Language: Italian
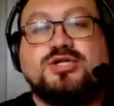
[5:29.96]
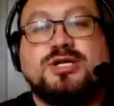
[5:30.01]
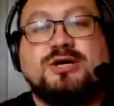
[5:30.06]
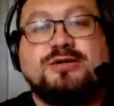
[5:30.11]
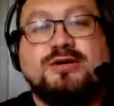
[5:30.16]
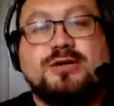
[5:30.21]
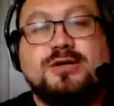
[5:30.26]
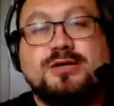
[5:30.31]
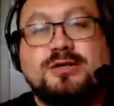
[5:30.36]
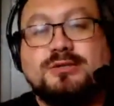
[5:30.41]

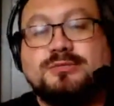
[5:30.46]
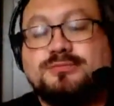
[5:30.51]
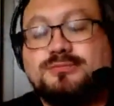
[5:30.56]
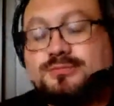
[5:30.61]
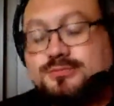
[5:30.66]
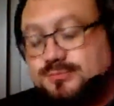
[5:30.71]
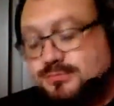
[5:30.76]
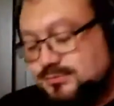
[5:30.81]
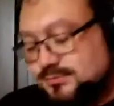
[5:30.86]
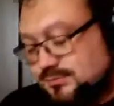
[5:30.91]
avevamo
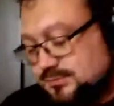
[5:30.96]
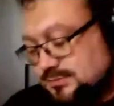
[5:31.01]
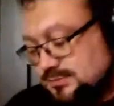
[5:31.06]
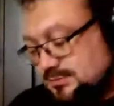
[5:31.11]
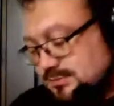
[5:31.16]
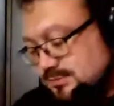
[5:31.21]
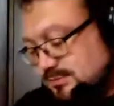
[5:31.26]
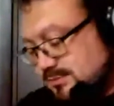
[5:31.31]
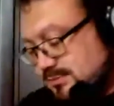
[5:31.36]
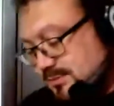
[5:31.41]
già mm,
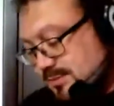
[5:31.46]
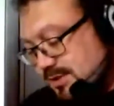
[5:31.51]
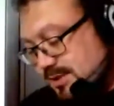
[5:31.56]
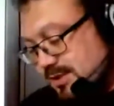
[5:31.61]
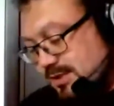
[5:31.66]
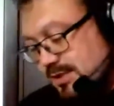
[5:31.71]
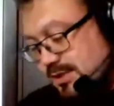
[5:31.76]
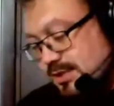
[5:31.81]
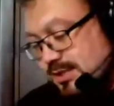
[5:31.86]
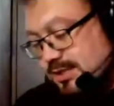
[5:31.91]

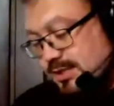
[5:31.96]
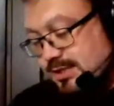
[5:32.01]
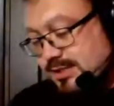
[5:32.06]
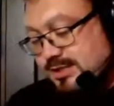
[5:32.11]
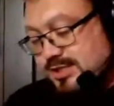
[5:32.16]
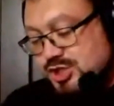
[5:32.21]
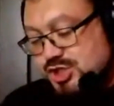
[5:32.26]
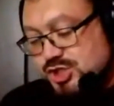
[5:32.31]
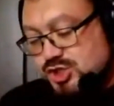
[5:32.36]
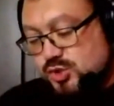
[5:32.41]

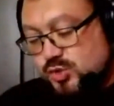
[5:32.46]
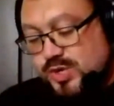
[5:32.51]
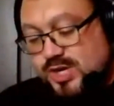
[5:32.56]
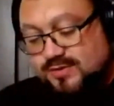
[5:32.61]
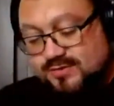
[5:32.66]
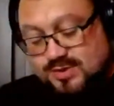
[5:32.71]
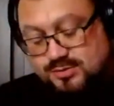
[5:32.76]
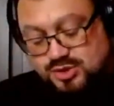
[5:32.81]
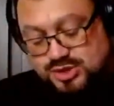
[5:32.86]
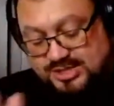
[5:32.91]
eh, deciso
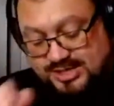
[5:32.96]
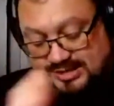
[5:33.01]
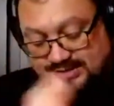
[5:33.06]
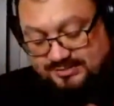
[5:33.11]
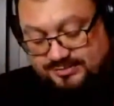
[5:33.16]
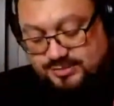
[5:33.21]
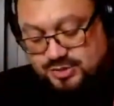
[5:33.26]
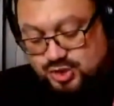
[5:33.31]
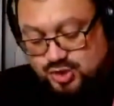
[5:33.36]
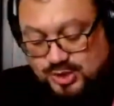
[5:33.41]
quello, avevamo
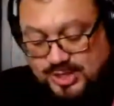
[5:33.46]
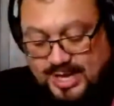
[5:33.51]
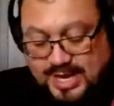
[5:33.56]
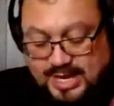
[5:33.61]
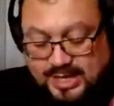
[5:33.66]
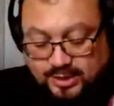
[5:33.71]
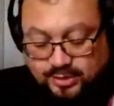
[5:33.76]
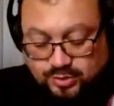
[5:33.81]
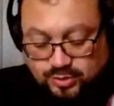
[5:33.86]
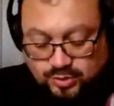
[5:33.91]
già
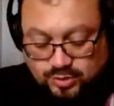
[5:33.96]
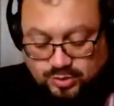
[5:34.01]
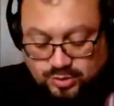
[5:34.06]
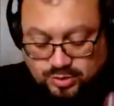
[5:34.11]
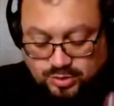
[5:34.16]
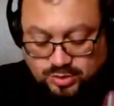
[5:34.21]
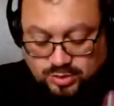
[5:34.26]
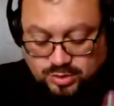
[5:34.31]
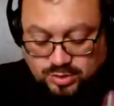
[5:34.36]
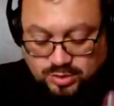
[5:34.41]

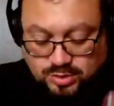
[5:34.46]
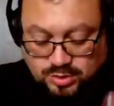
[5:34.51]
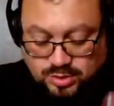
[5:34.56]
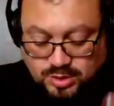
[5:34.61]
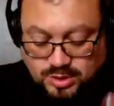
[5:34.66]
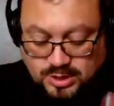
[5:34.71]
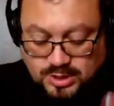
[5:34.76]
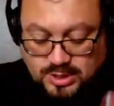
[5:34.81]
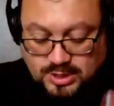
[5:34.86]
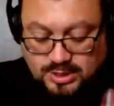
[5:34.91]
giocato
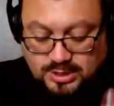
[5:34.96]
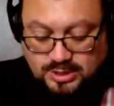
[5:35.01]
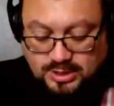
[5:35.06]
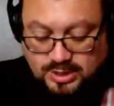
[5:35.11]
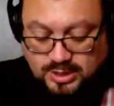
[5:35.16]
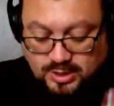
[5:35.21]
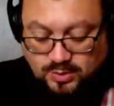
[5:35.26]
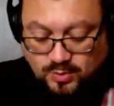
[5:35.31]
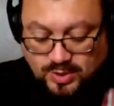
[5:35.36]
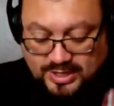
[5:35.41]

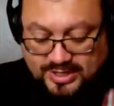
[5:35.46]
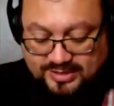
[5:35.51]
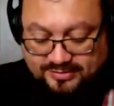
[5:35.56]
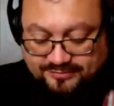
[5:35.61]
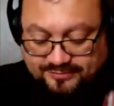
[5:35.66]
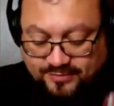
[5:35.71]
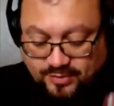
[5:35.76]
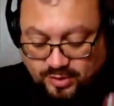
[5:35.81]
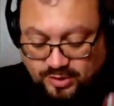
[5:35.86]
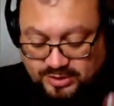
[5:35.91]
eh, qualche
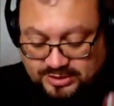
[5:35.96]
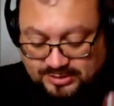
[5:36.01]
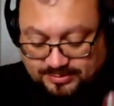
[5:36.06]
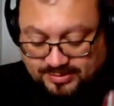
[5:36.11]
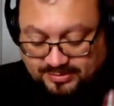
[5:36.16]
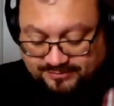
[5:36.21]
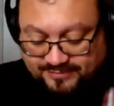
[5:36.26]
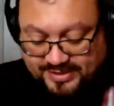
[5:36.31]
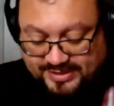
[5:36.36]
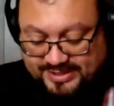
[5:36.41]
volta
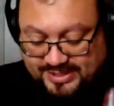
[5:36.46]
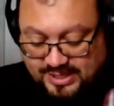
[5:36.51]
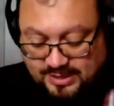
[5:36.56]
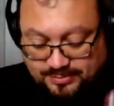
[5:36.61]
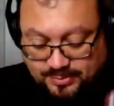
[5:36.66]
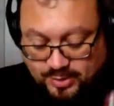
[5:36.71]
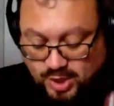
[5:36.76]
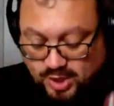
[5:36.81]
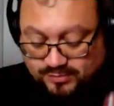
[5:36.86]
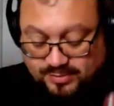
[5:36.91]
per fare delle
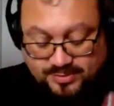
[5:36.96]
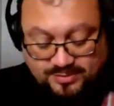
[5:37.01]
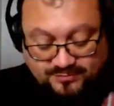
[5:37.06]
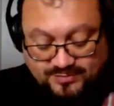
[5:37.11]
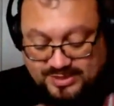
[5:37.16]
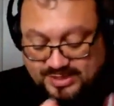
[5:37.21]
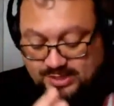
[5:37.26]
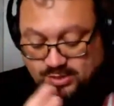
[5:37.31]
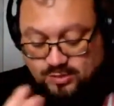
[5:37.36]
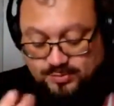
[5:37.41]
prove, per
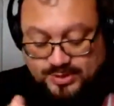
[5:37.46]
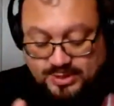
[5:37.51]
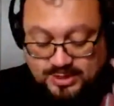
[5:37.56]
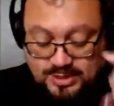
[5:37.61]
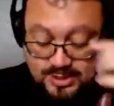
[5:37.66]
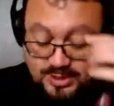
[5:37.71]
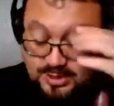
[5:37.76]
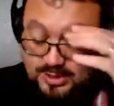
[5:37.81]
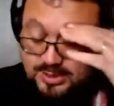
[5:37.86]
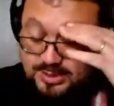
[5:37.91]
vedere come,
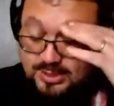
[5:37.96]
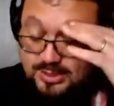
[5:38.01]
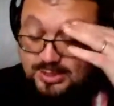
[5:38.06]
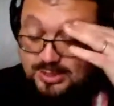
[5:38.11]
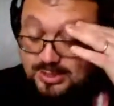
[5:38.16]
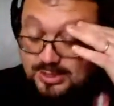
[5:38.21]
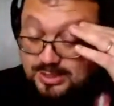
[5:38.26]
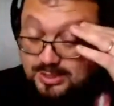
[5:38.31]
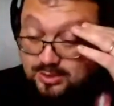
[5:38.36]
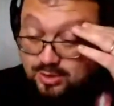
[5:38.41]

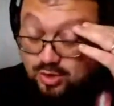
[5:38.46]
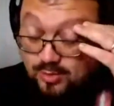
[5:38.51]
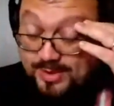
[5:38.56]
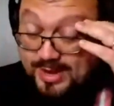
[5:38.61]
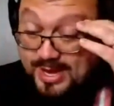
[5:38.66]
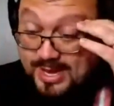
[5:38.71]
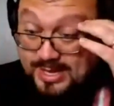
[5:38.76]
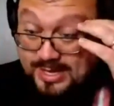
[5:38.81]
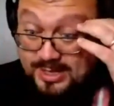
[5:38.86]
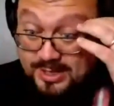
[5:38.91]
eh,
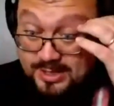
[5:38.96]
era.